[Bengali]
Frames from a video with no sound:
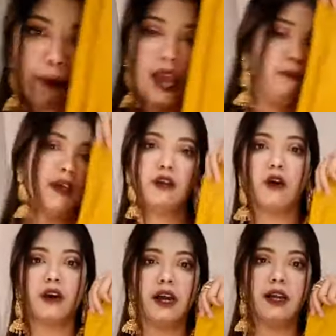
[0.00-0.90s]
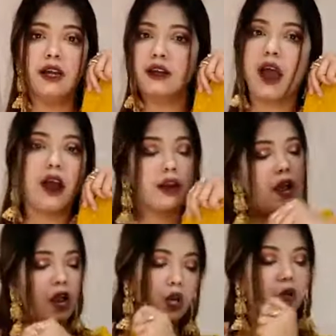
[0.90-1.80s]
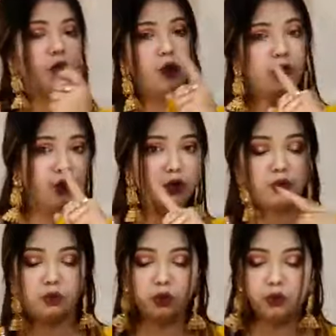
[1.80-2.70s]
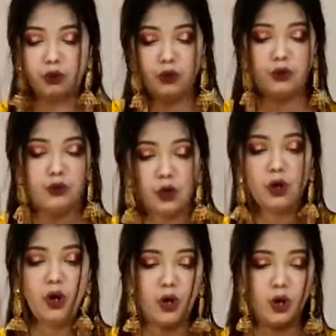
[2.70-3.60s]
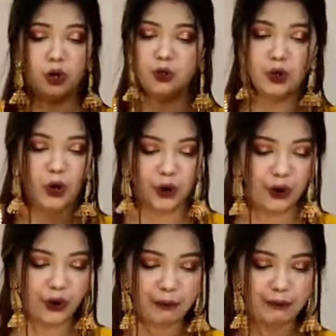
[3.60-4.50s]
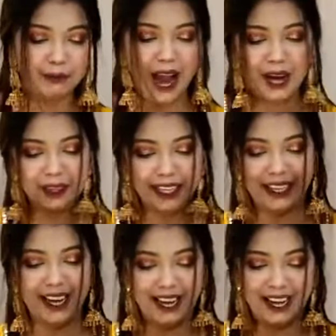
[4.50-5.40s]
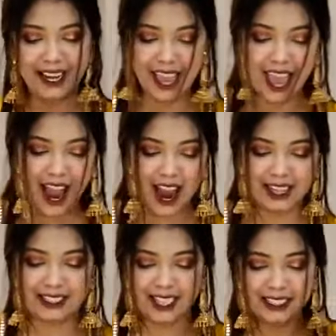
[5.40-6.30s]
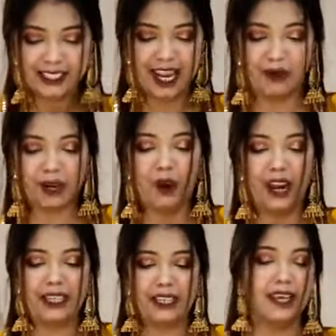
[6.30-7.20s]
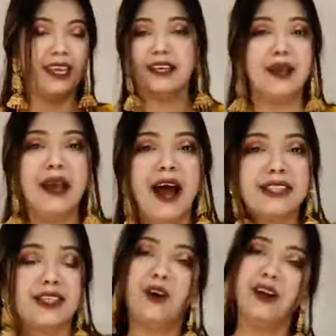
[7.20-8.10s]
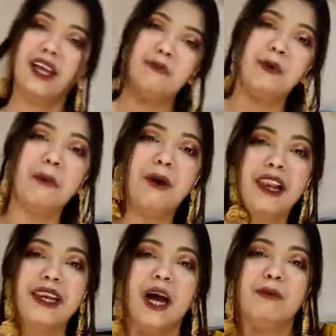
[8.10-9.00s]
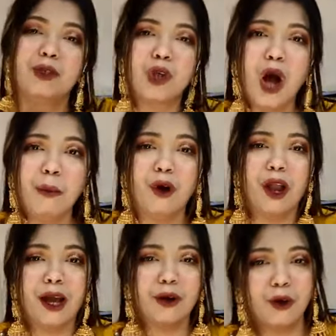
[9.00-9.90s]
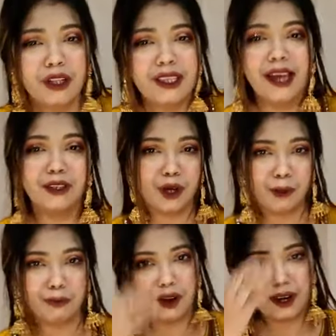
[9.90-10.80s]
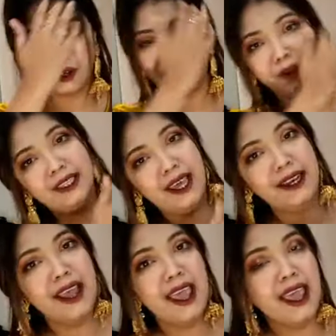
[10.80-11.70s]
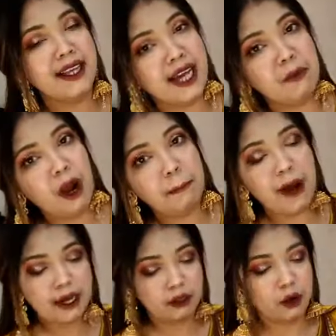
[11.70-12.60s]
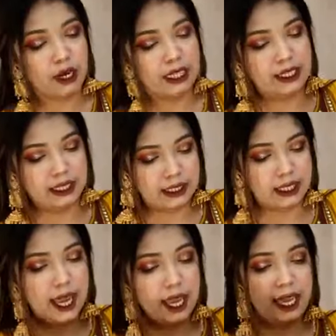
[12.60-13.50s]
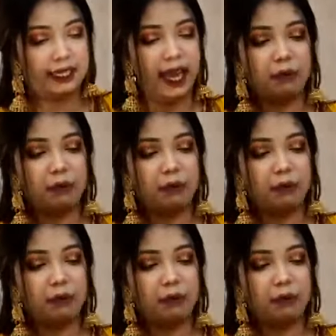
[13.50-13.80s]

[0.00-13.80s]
পাইপিং করা নো নো নো নো নো নো পাবেন না আর জাস্ট এবার গলাটা দেখেন আচ্ছা অনেক আপুরা বলেন না আপু সব গলা গোল দেন সব গলা গোল দেন এটা আমরা পান গলা দিয়েছি হ্যাঁ এটাই